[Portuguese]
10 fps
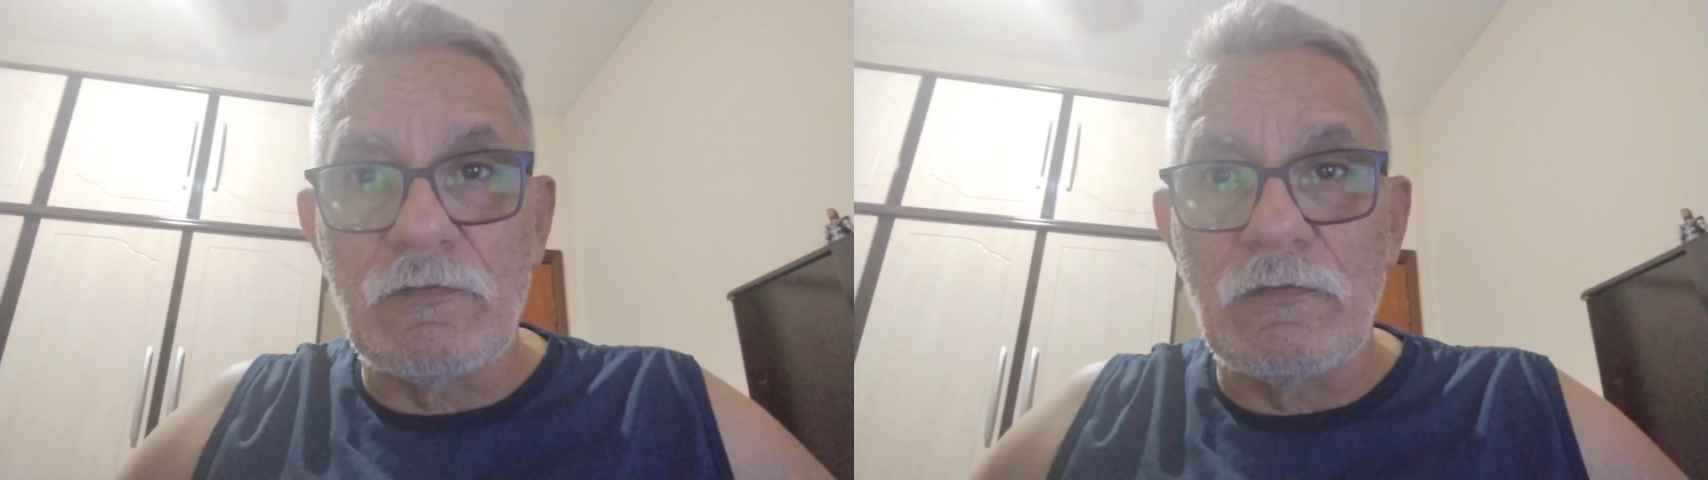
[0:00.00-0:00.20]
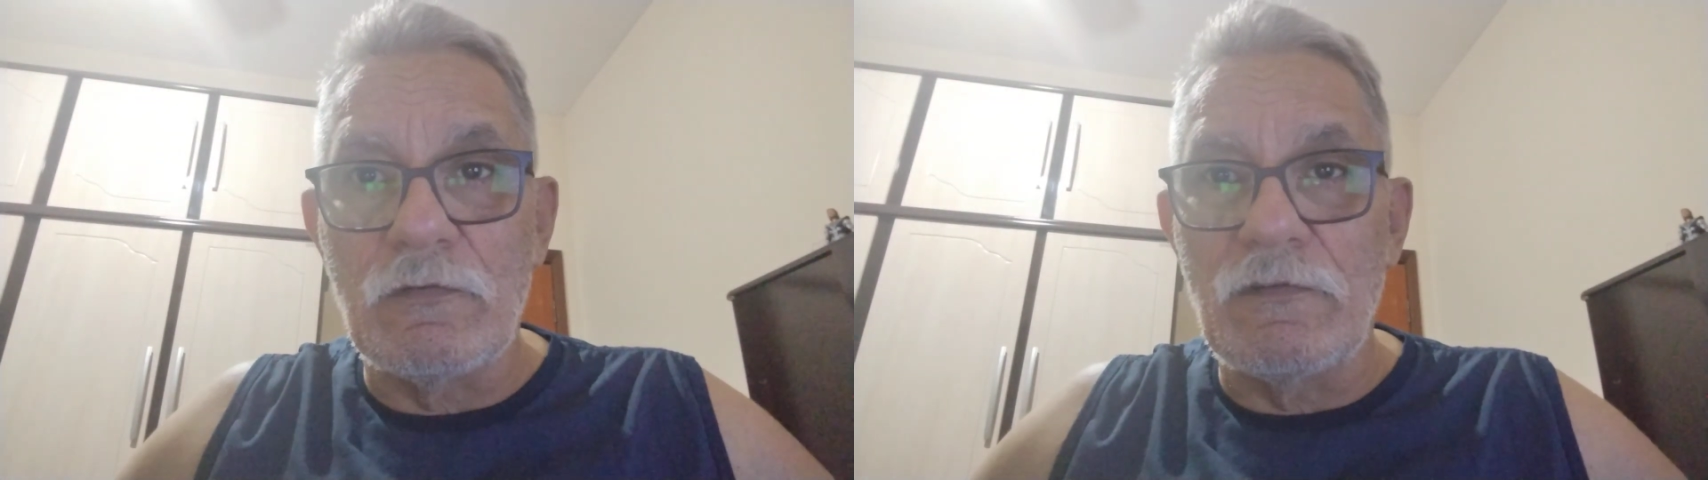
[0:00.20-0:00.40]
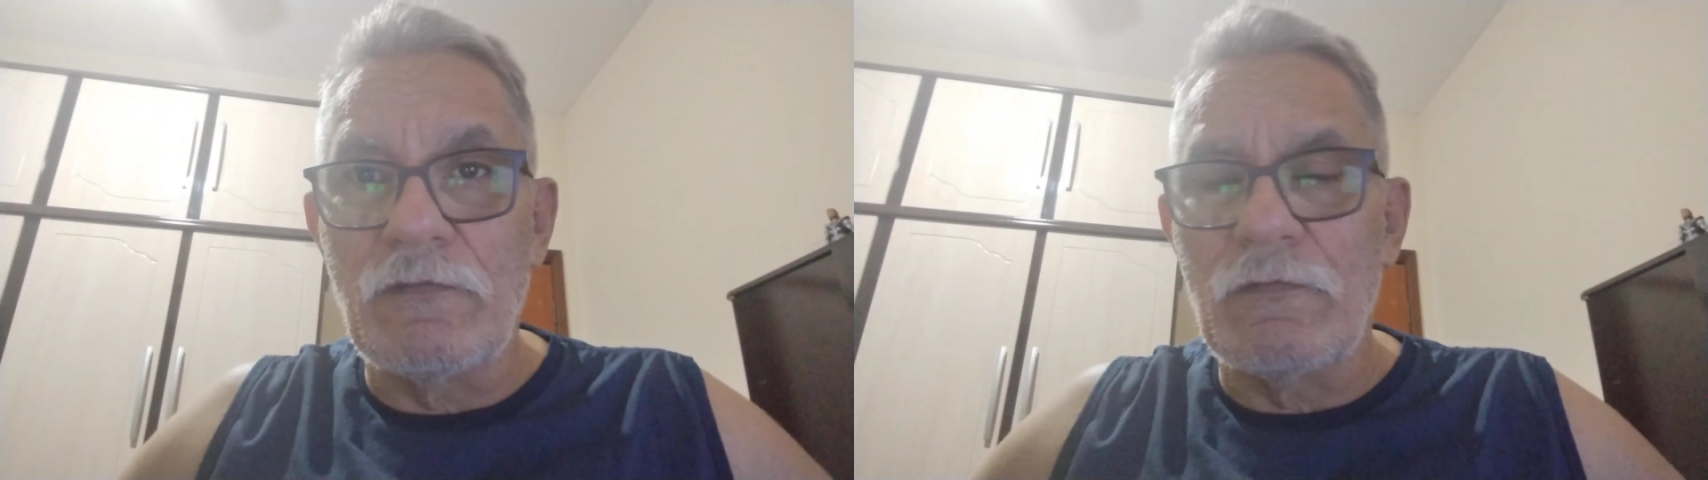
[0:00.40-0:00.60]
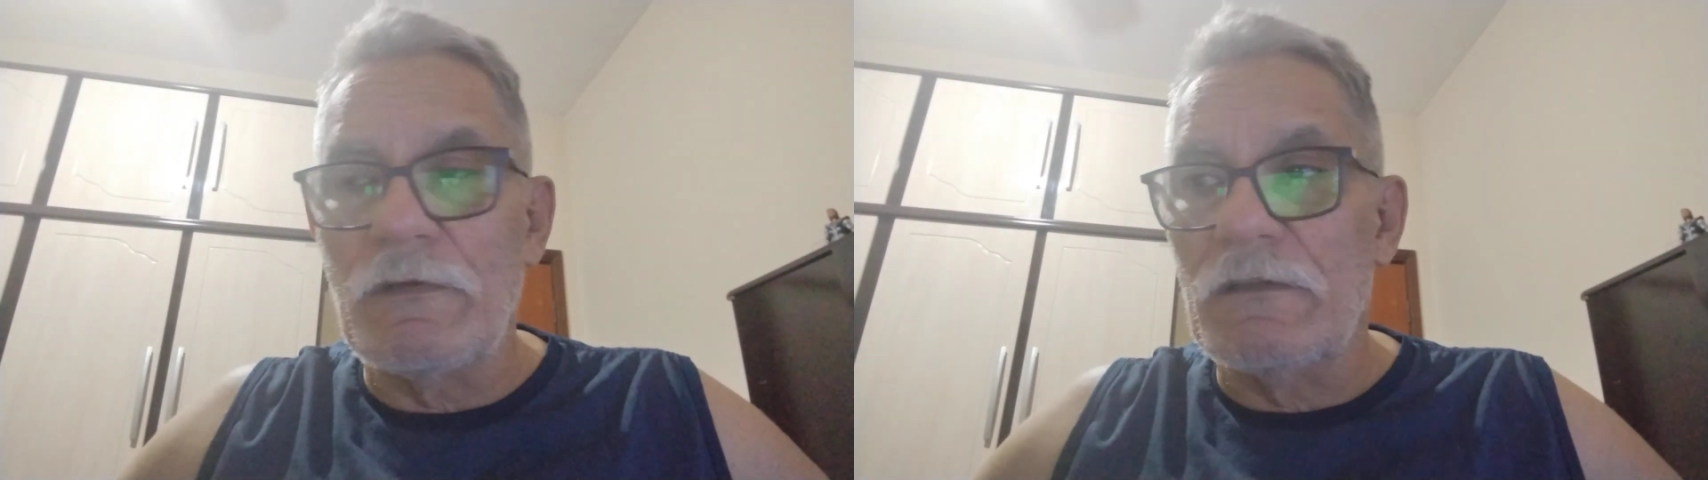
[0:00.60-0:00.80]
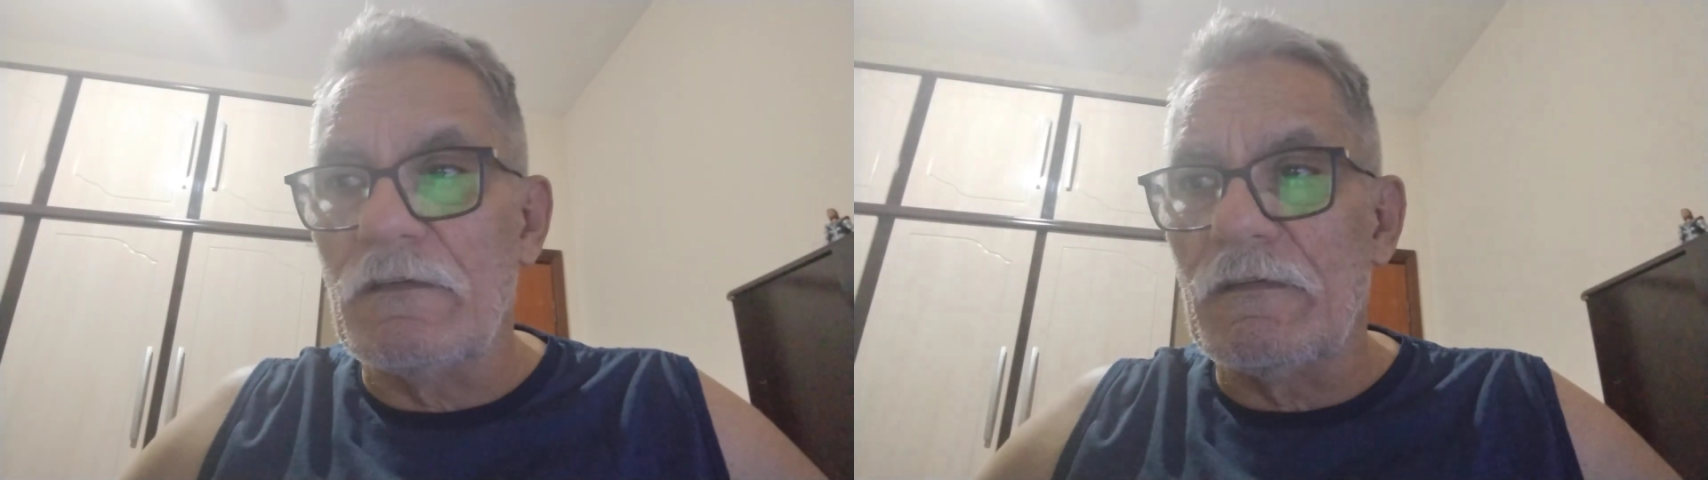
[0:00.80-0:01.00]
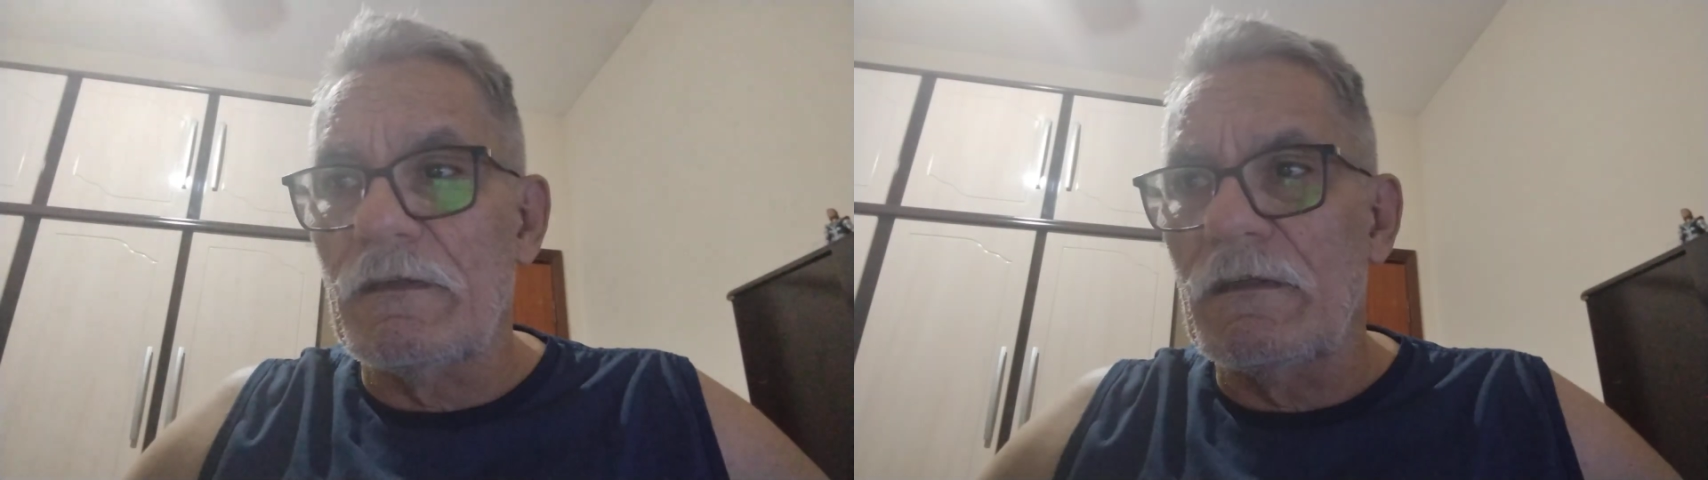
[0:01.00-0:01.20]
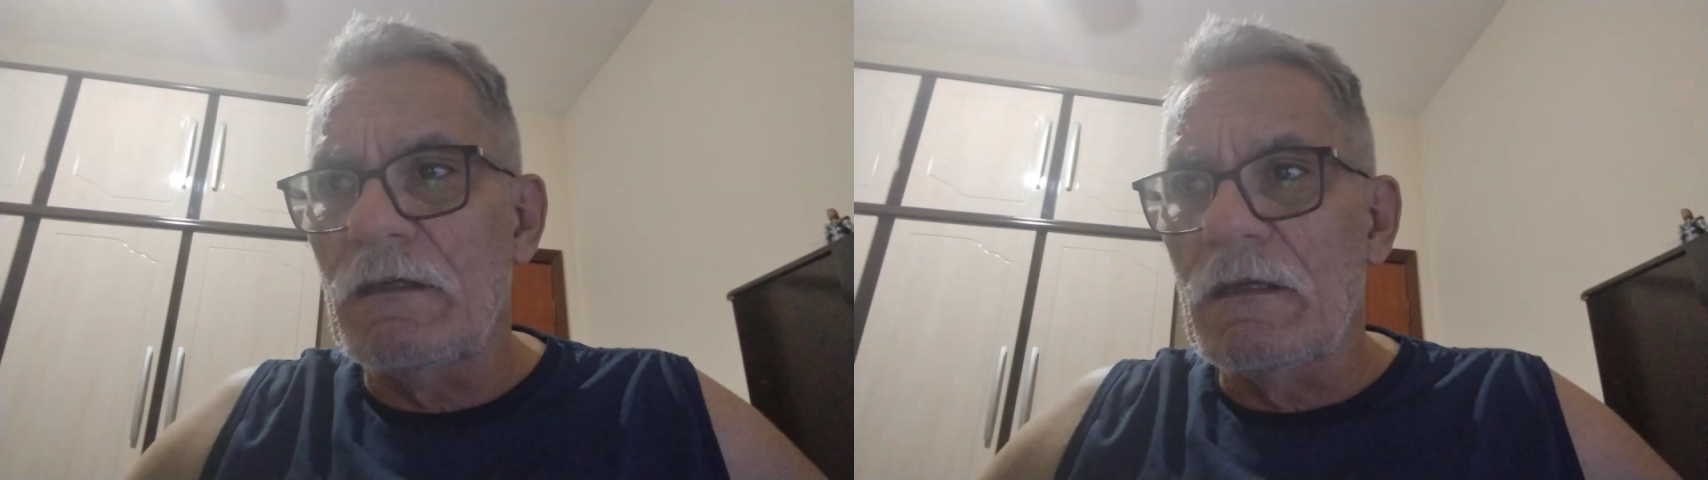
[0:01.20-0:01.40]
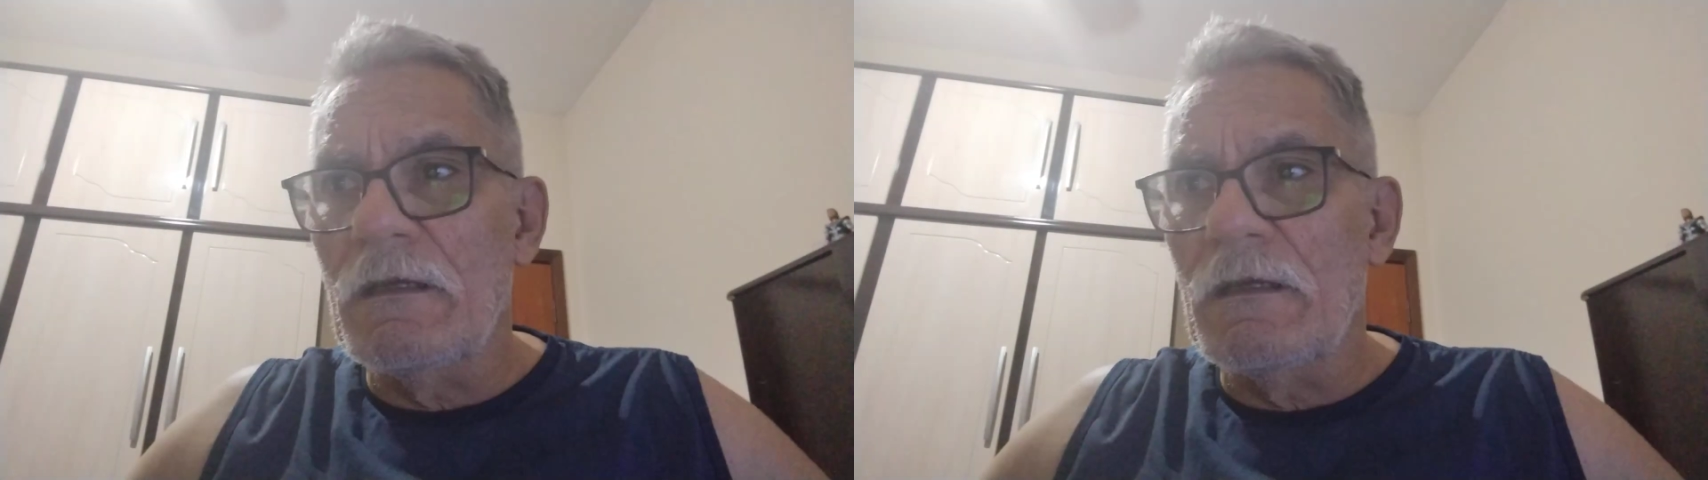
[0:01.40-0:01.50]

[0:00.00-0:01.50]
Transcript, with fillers: aos senhores e senhoritas aí,